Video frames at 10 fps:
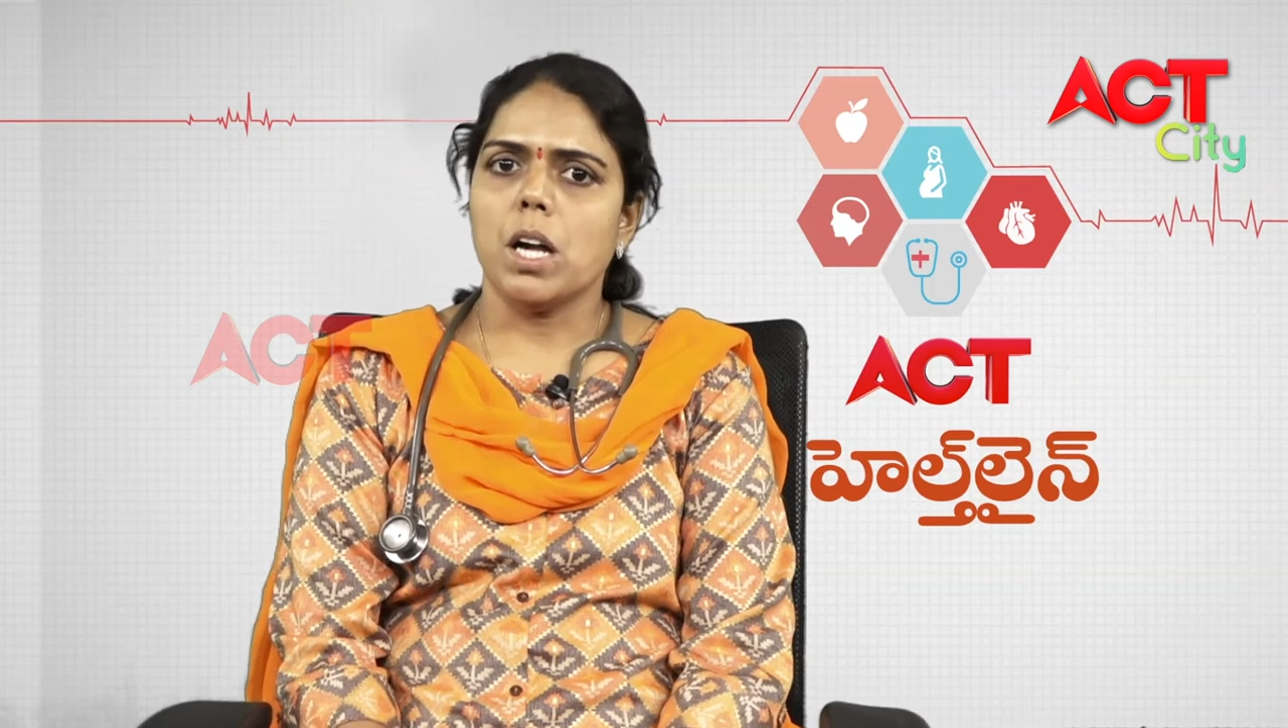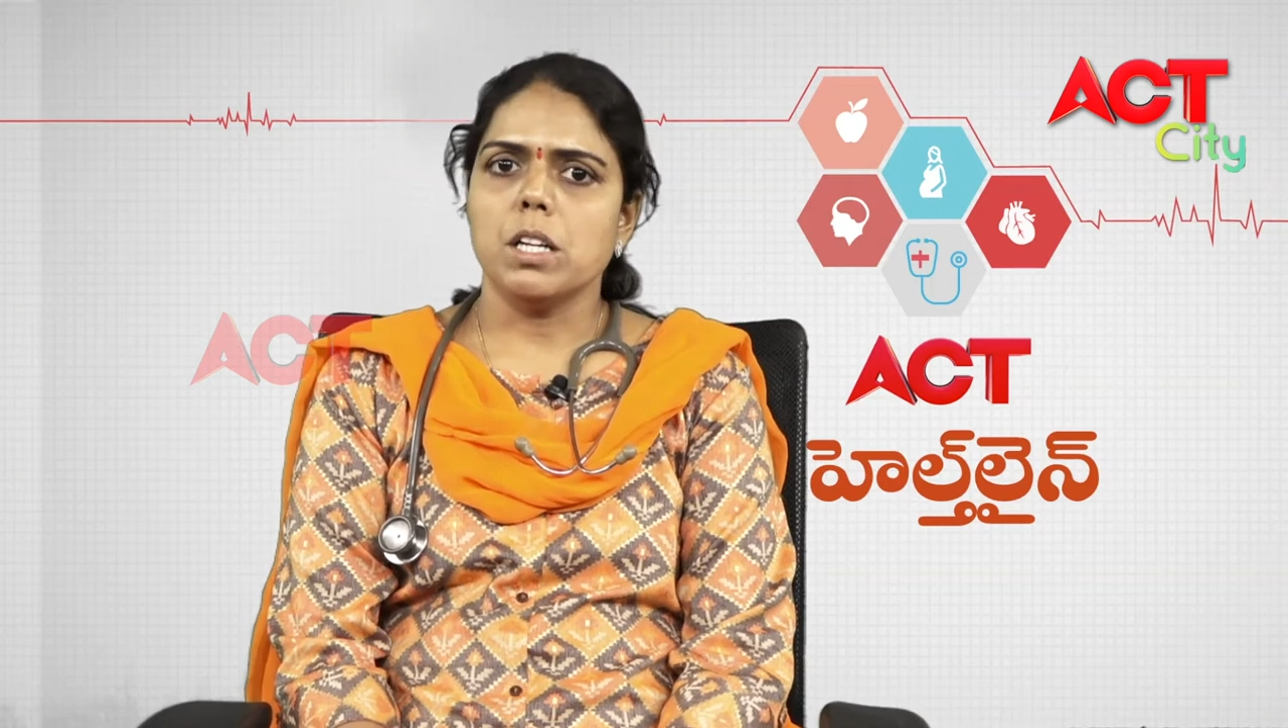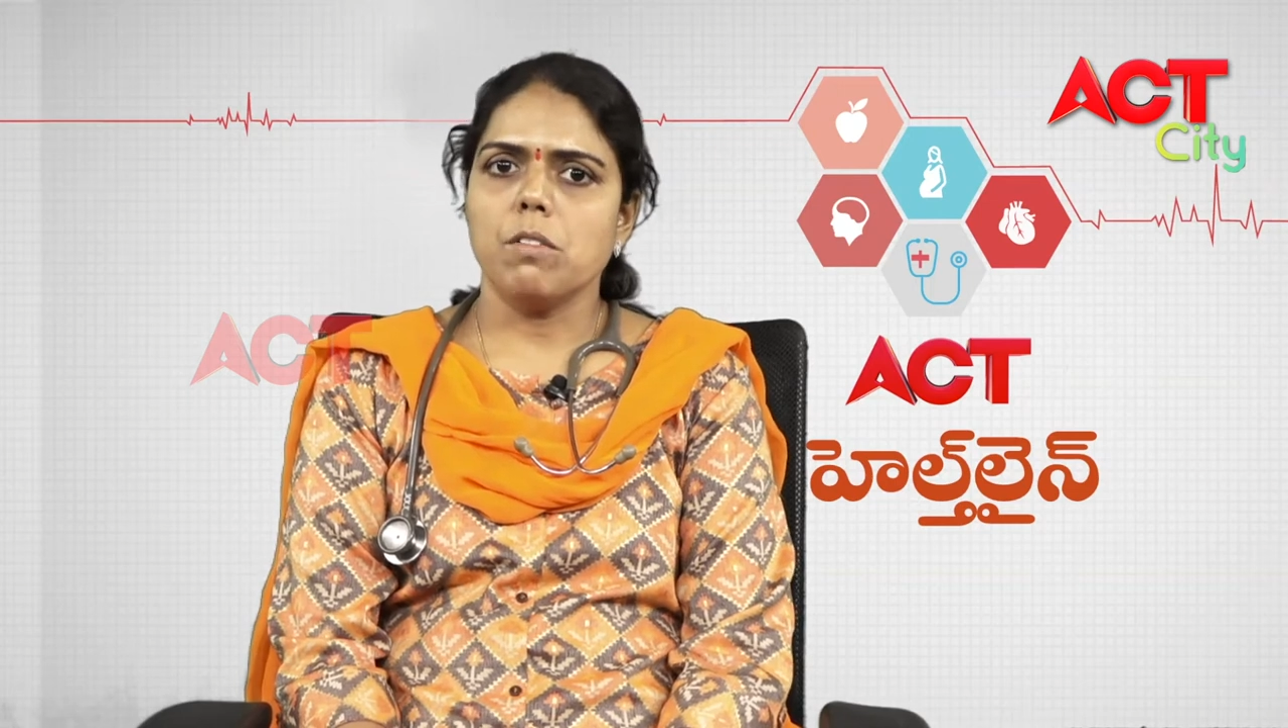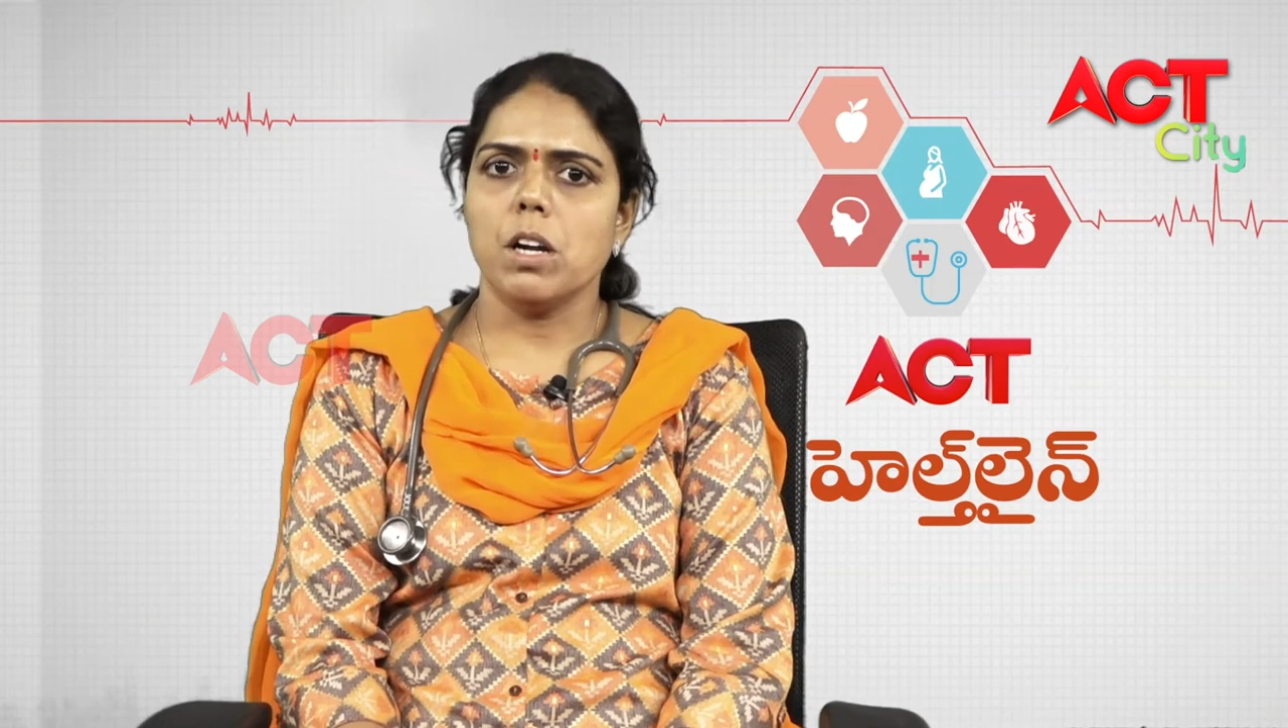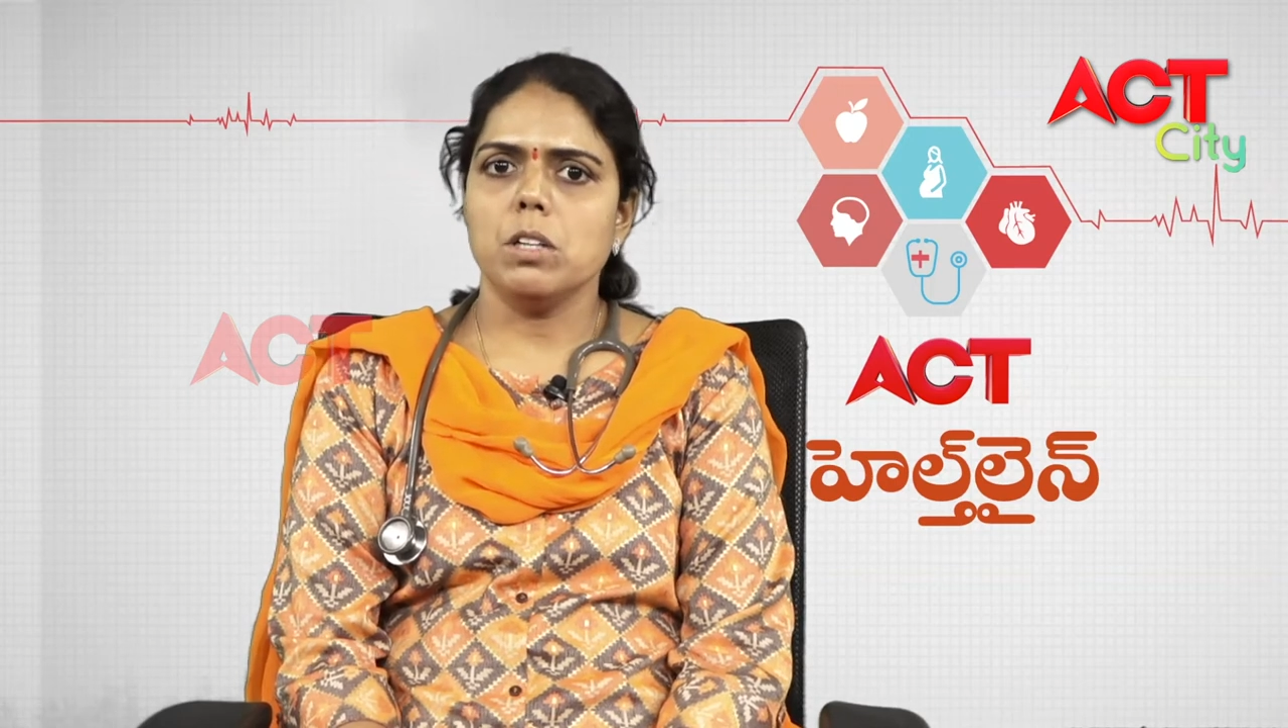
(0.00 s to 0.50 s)

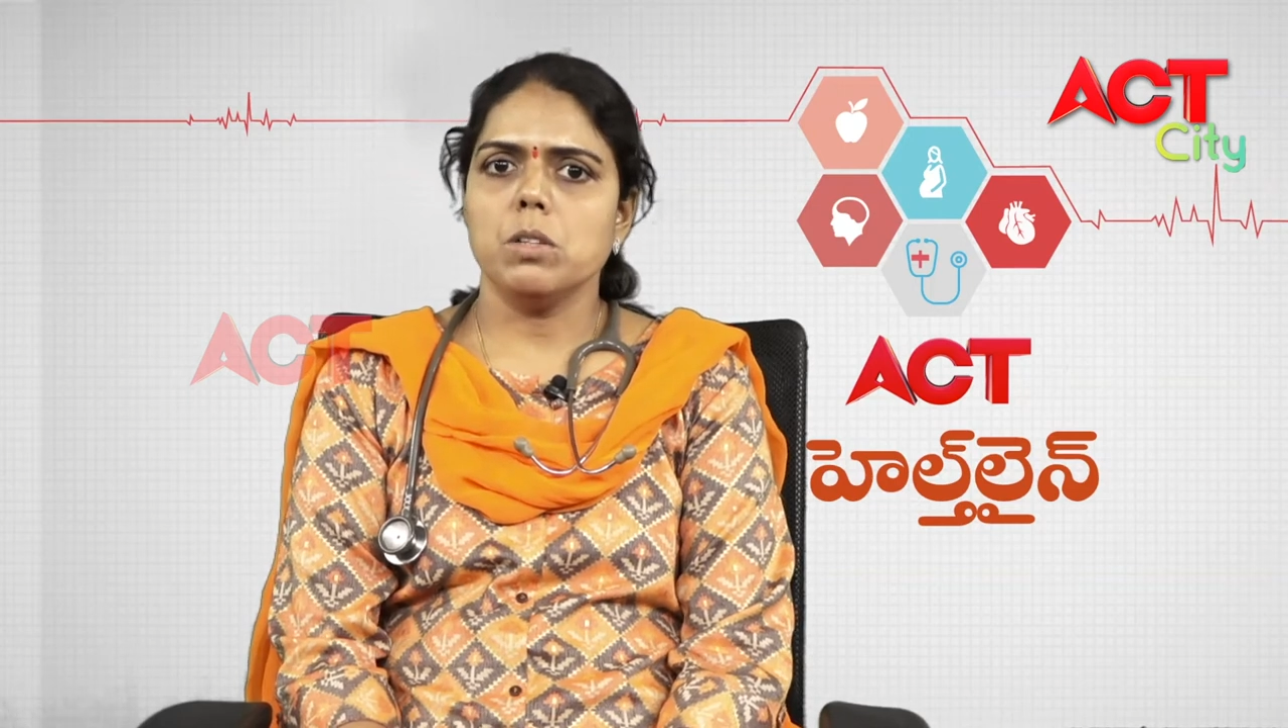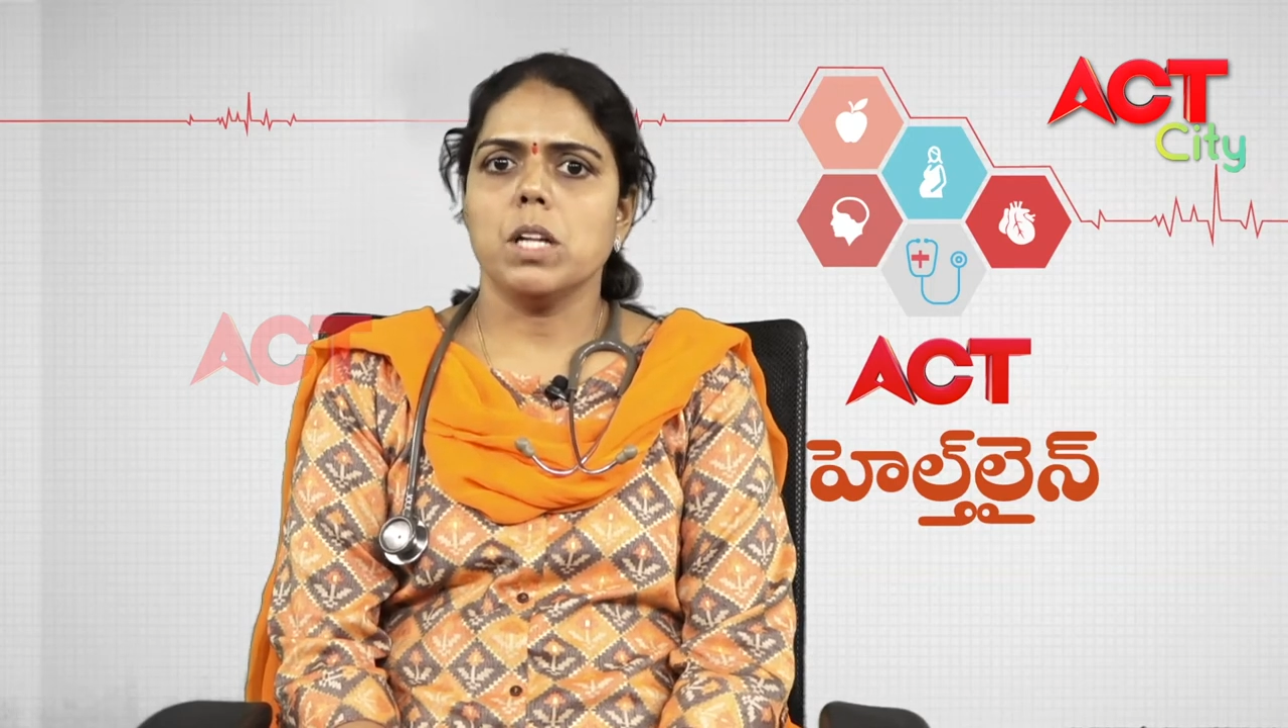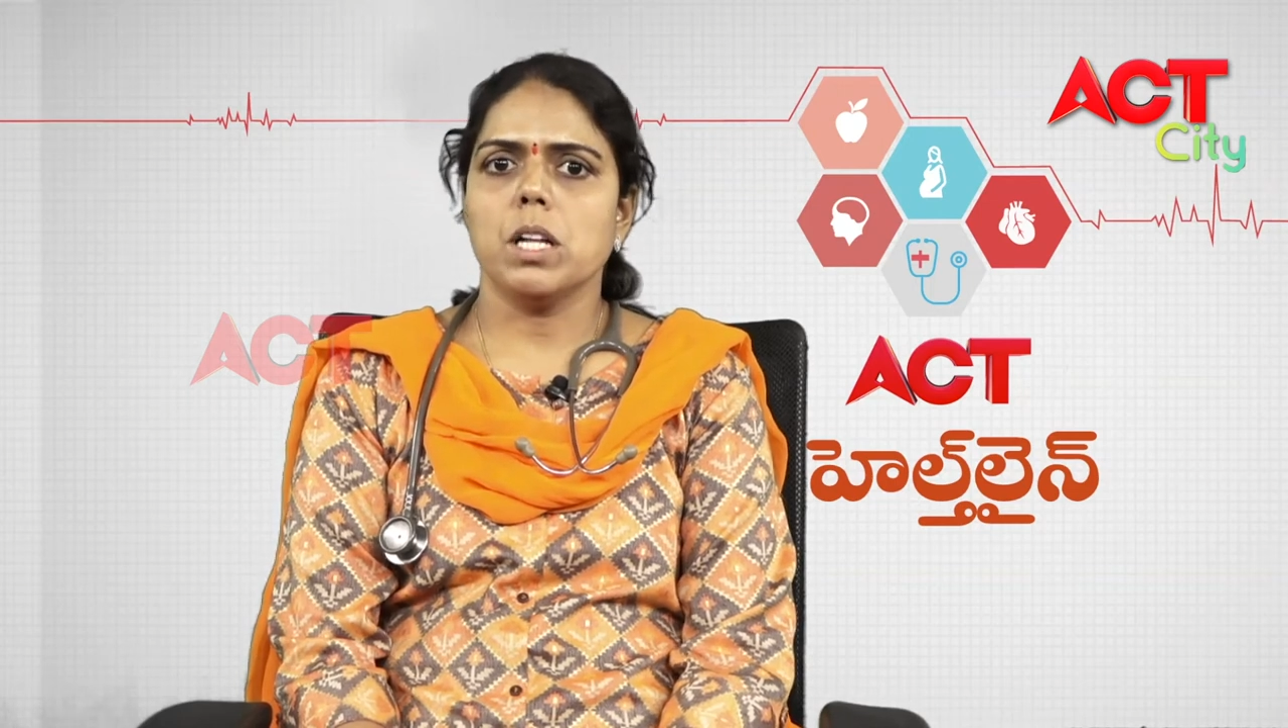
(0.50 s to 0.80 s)
ఆడవాళ్ళు